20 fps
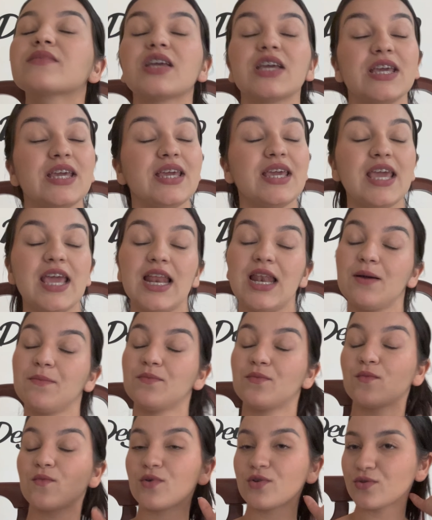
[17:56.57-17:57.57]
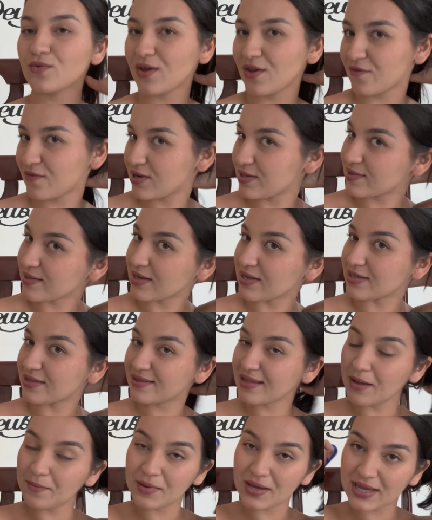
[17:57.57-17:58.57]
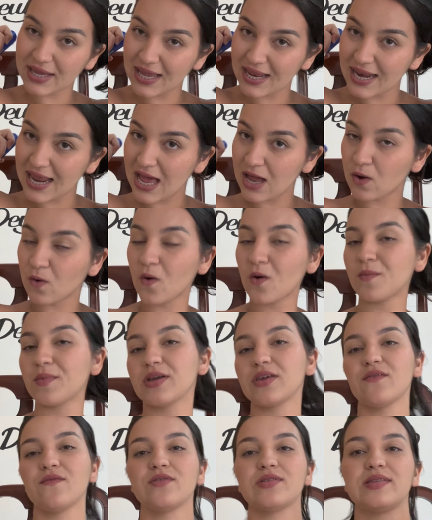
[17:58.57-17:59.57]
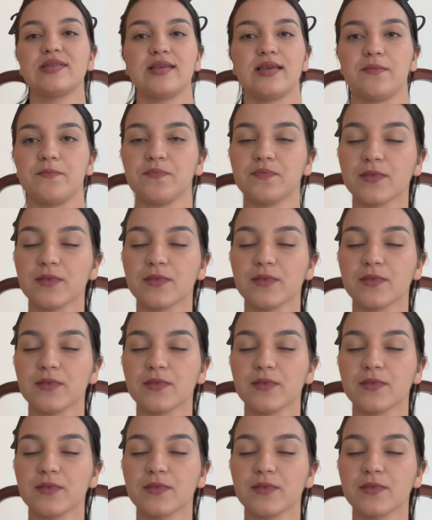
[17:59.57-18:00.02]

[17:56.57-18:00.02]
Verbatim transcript: E ele é muito refrescante. Sabe aquele aroma que você